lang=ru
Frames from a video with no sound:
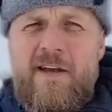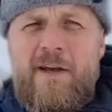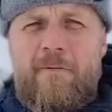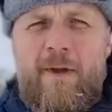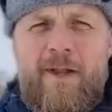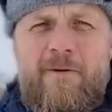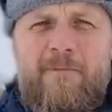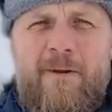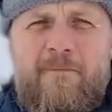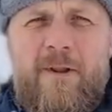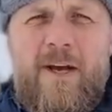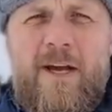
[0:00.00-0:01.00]
место
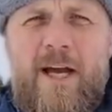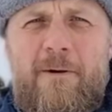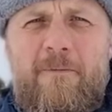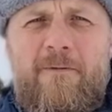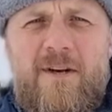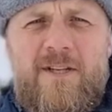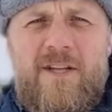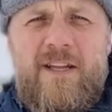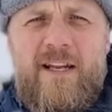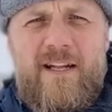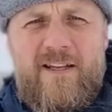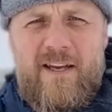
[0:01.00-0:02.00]
предполагаемой вашей
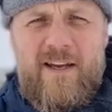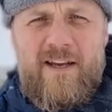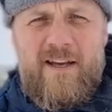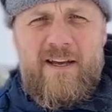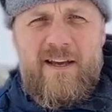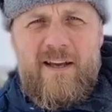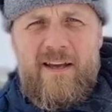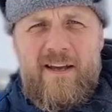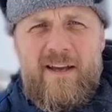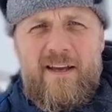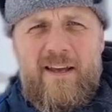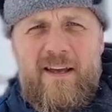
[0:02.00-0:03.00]
нырялки
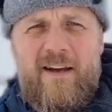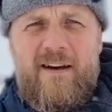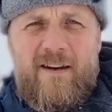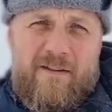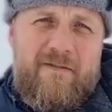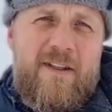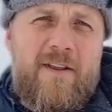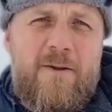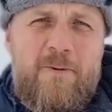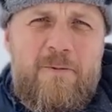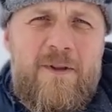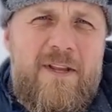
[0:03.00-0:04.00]
и разведка
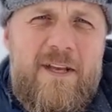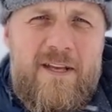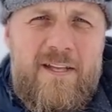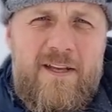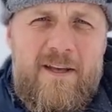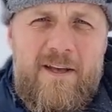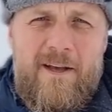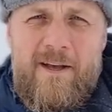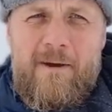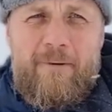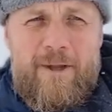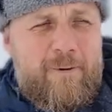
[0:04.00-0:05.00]
глубины.
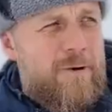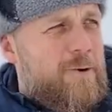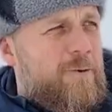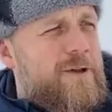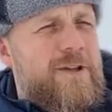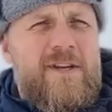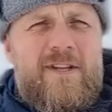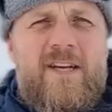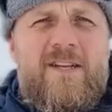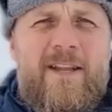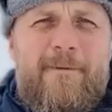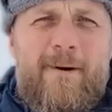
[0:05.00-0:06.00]
Поскольку озеро наше
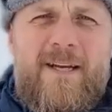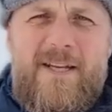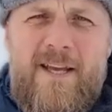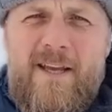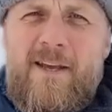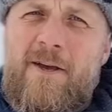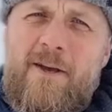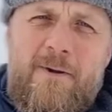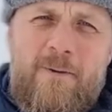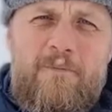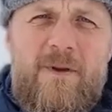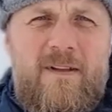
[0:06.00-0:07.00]
домашнее,
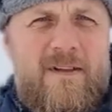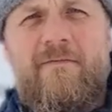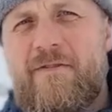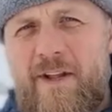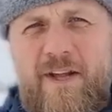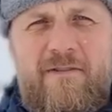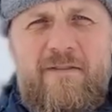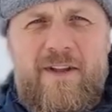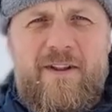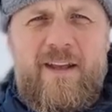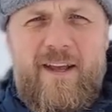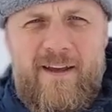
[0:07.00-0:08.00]
глубина нам все
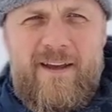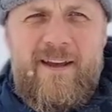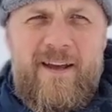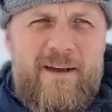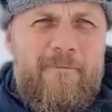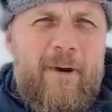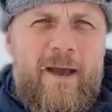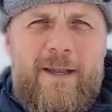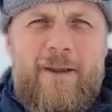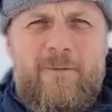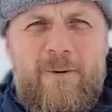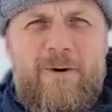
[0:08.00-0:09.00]
известна,
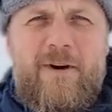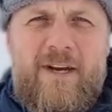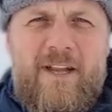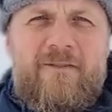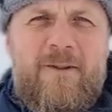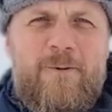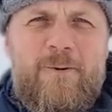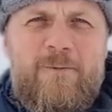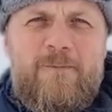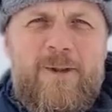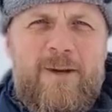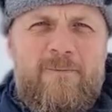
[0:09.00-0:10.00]
поэтому разведку
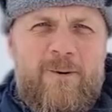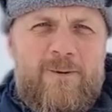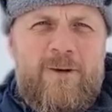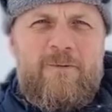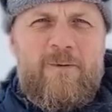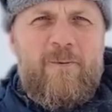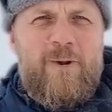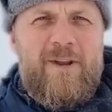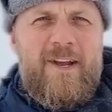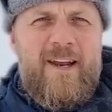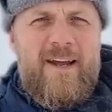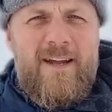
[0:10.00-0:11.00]
глубины мы уже
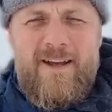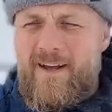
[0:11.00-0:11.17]
пропустили.